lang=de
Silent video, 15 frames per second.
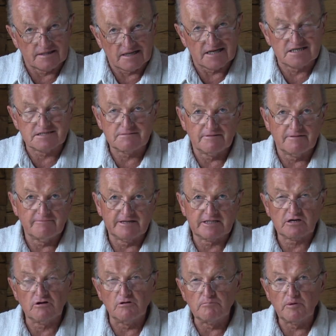Das war
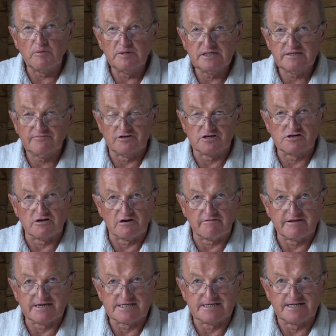der Kompromissvorschlag
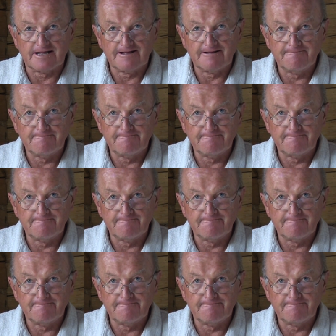gewesen.